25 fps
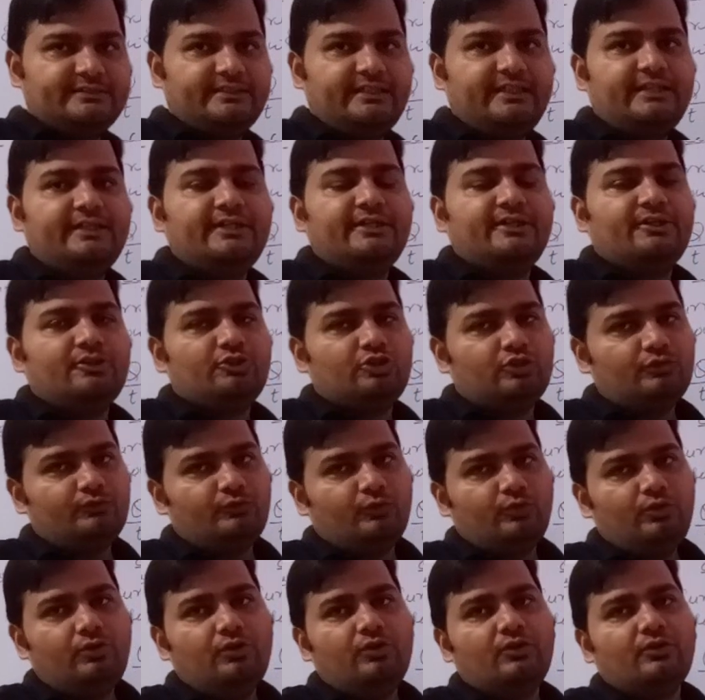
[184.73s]
है तो
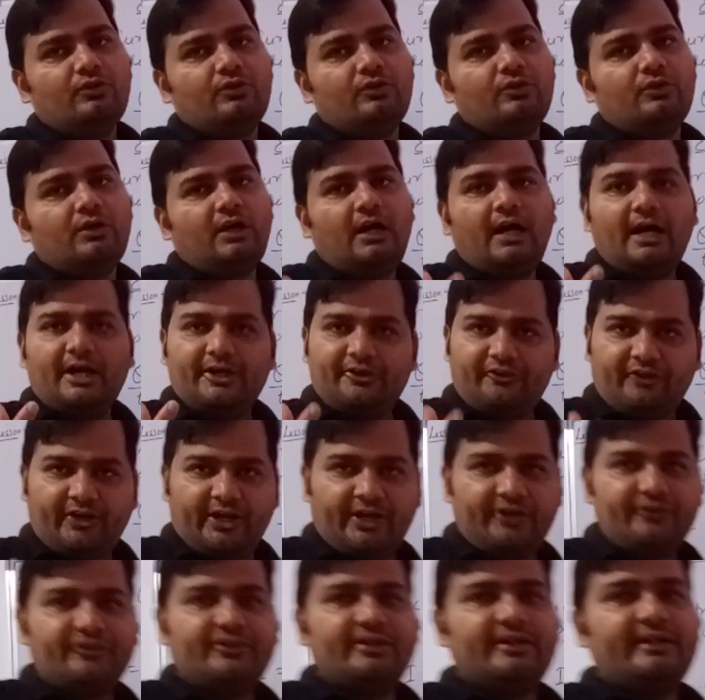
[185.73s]
वो
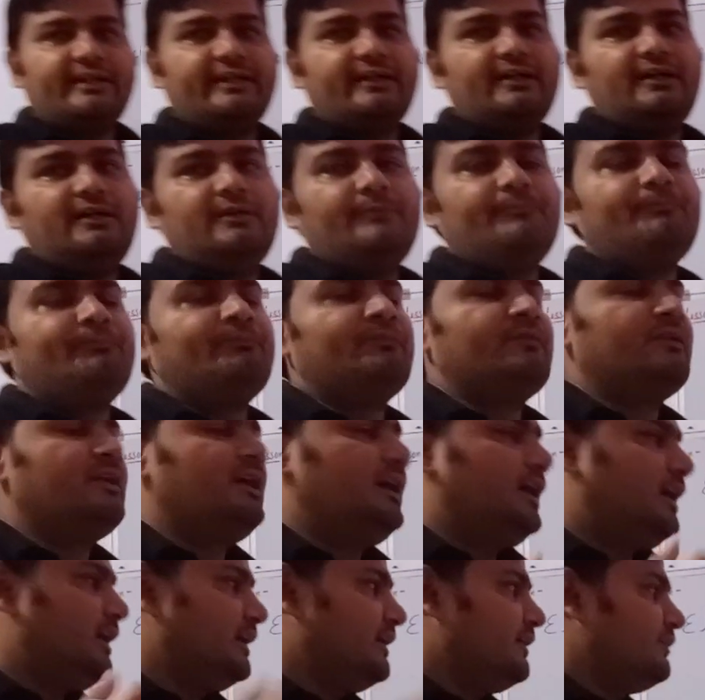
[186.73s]
अट्रैक्ट करेगा
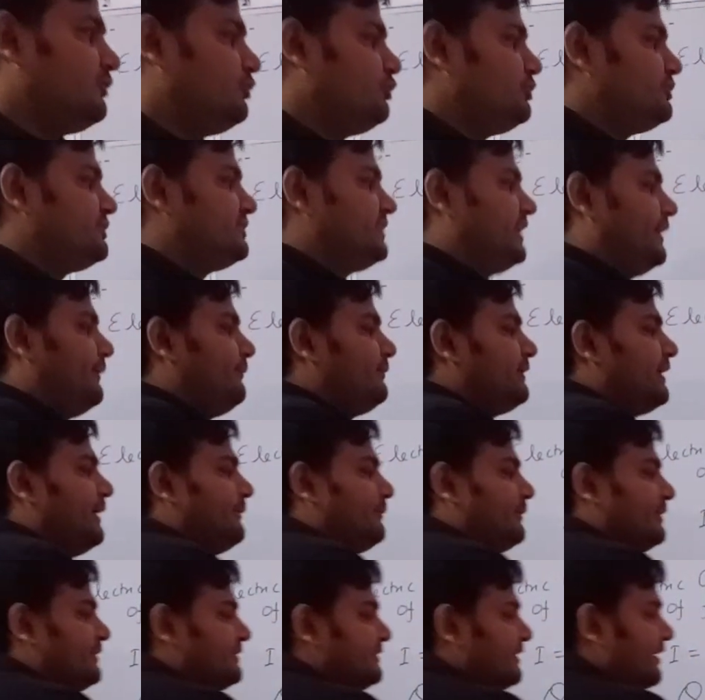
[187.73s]
अगर दो सेम
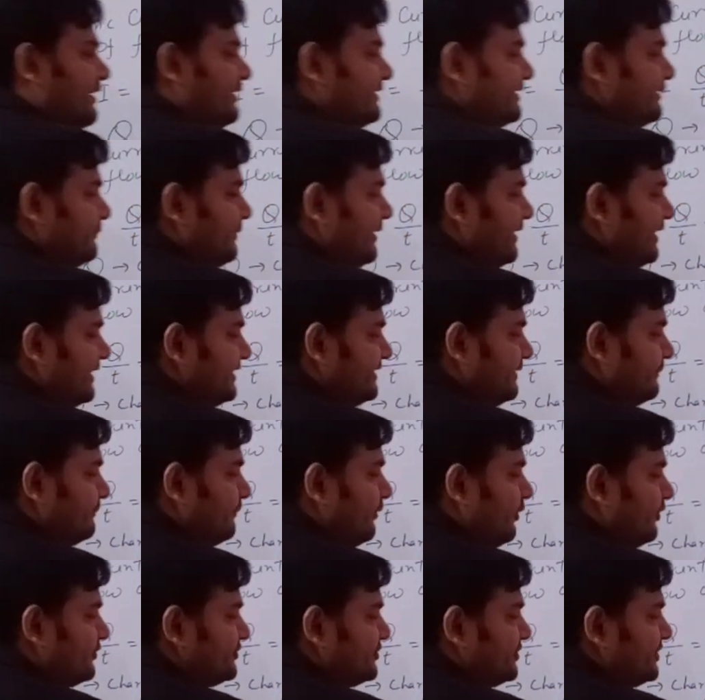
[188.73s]
टाइप के चार्ज है मान लीजिए
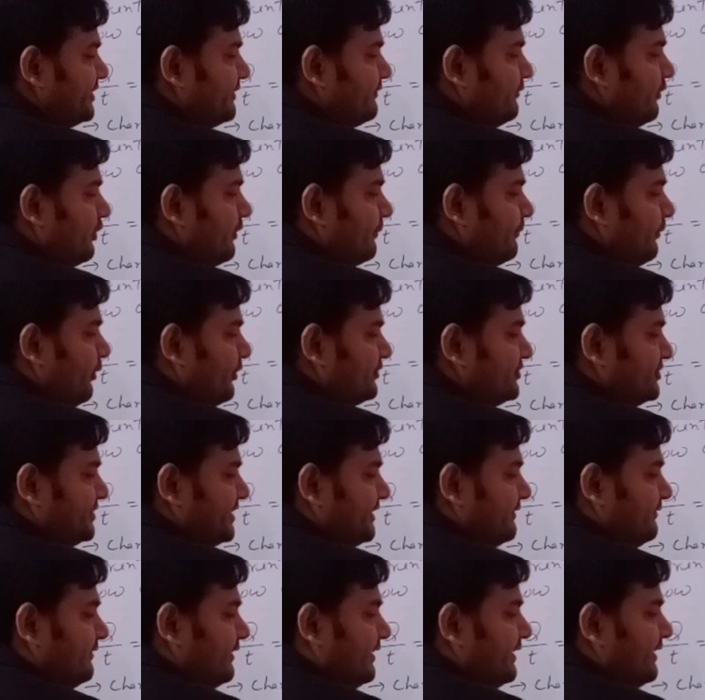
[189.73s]
पॉजिटिव और
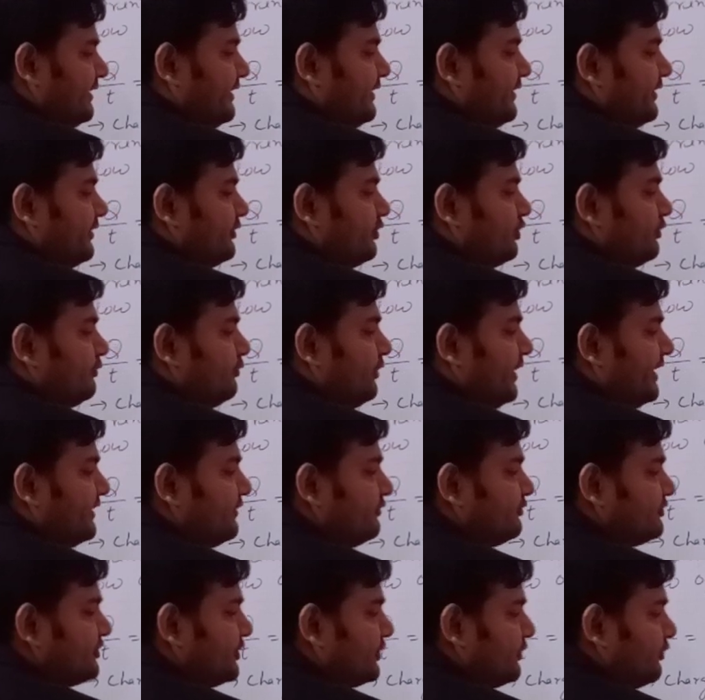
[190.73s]
पॉजिटिव तो वो एक
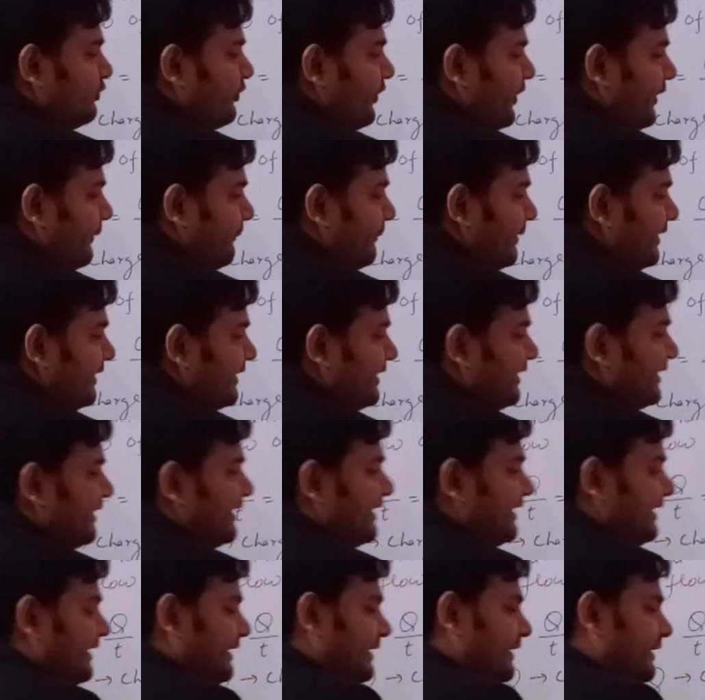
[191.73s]
दूसरे को रिपल
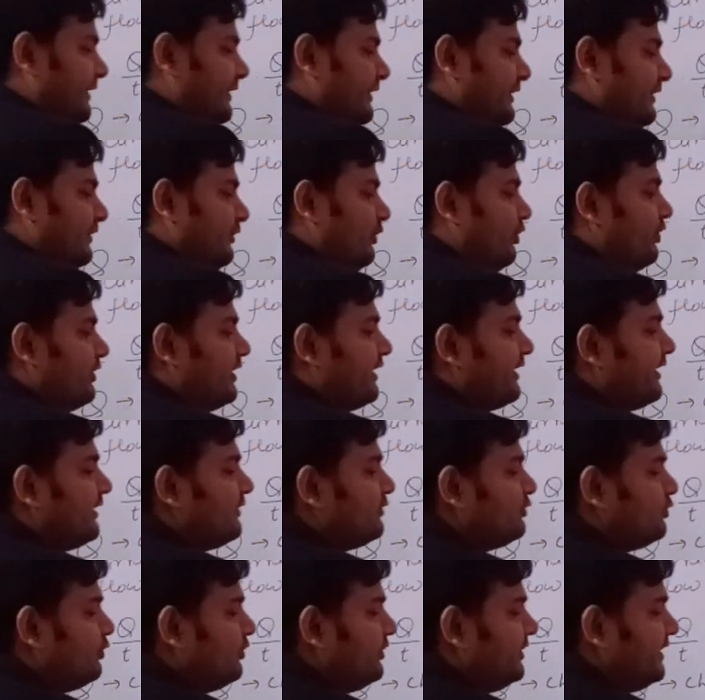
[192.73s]
करेंगे और अगर
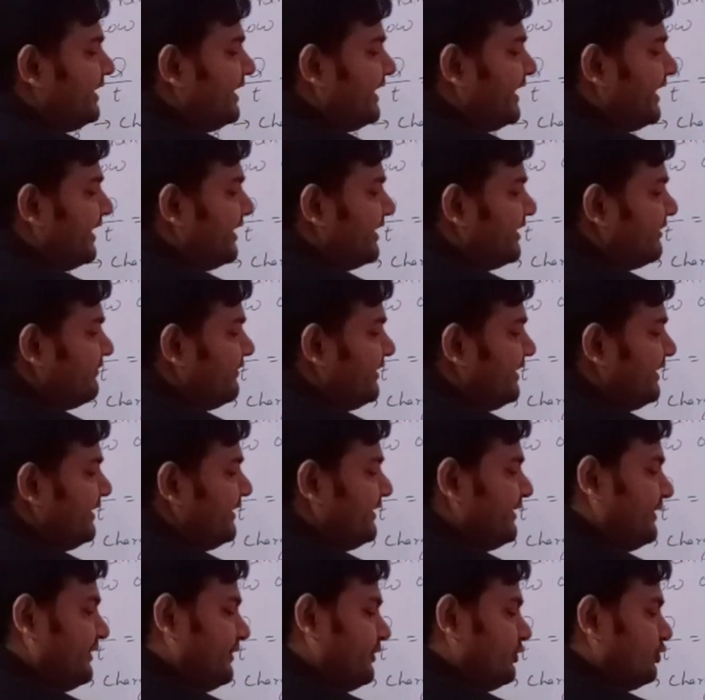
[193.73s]
दो नेगेटिव
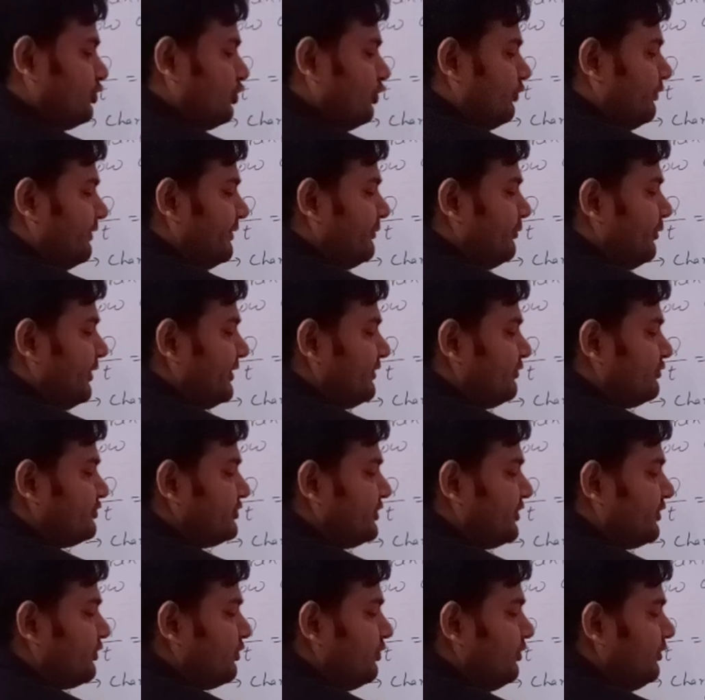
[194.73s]
हैं तो भी वो एक
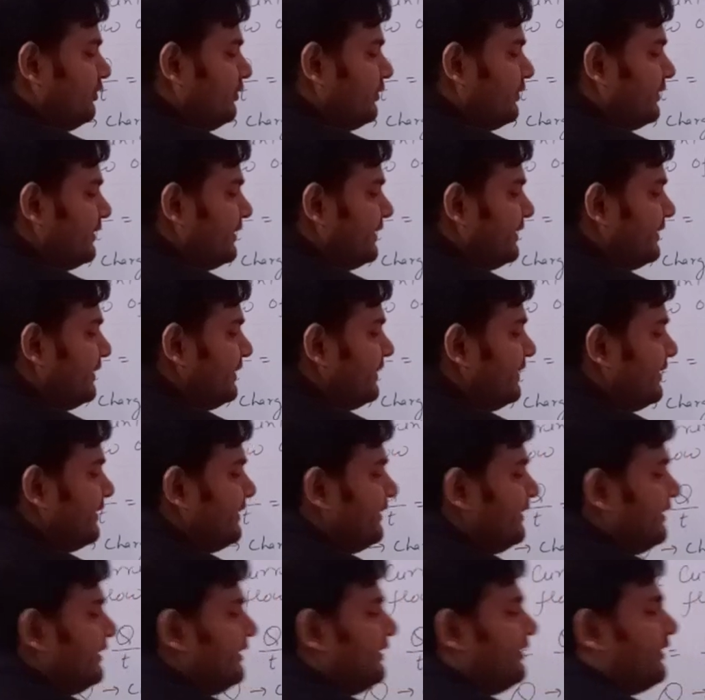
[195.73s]
दूसरे को
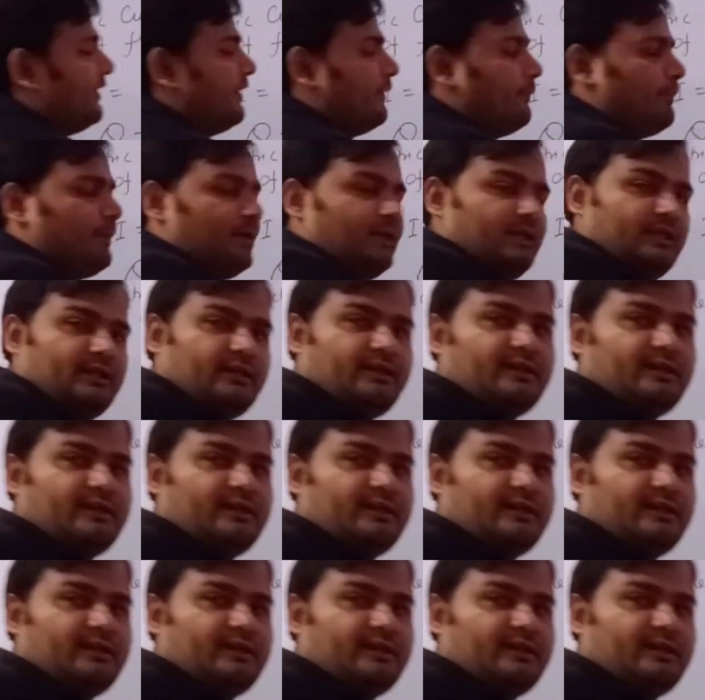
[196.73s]
रिपल